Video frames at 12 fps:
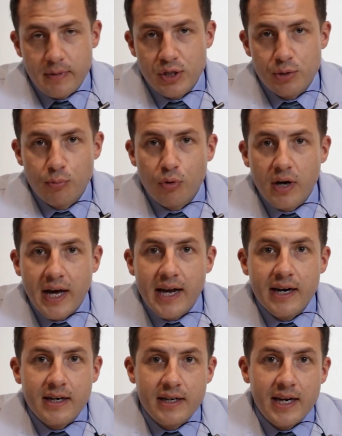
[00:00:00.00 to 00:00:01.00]

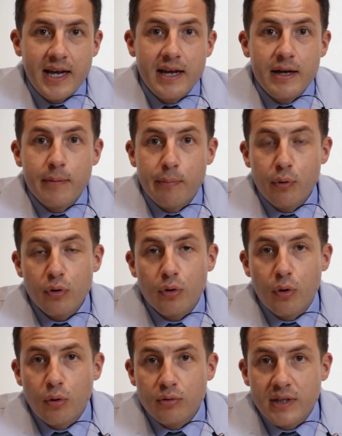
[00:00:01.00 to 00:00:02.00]
mandibular, né, por
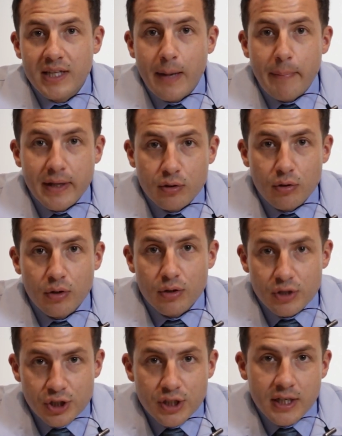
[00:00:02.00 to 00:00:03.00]
conta da
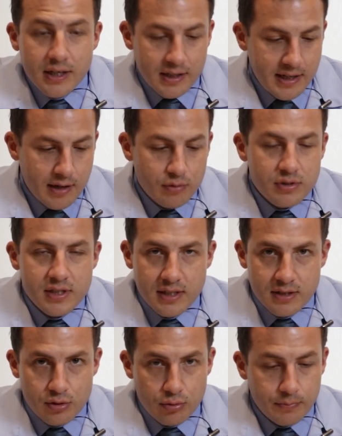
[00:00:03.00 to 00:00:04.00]
patologia que é o
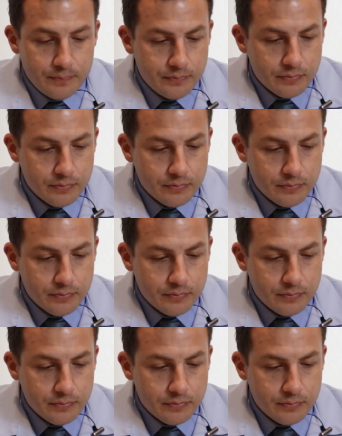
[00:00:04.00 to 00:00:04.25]
cisto.